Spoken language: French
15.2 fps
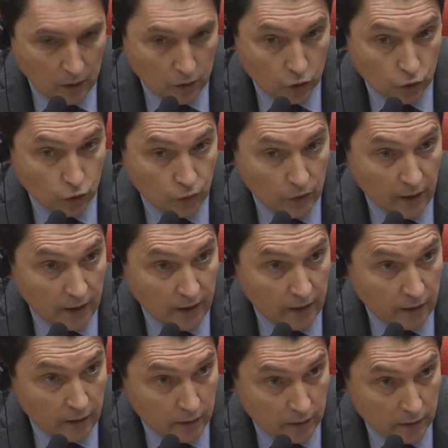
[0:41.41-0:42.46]
Je suis
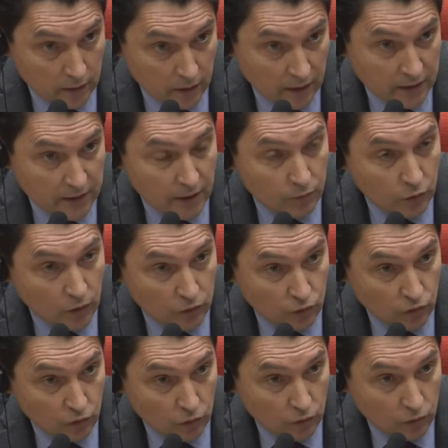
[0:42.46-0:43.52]
allé récemment à
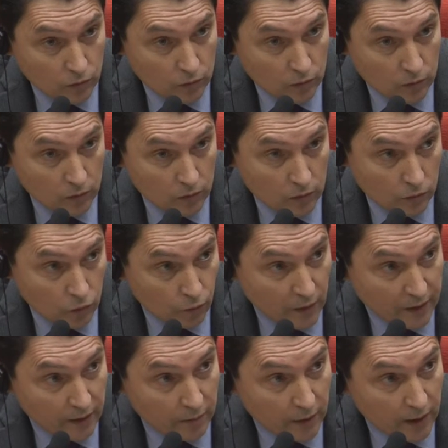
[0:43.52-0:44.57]
nouveau au
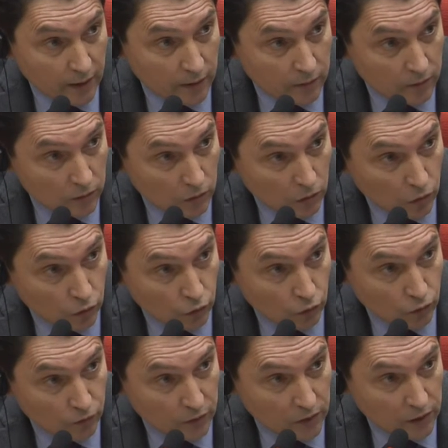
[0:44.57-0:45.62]
Panama, en
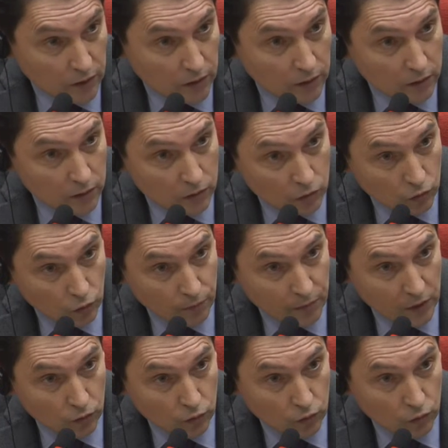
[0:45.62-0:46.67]
Colombie, au
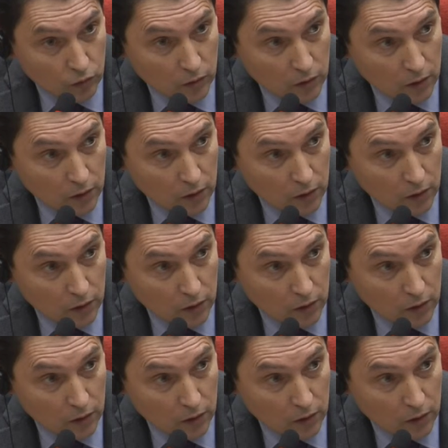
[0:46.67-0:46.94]
Pérou,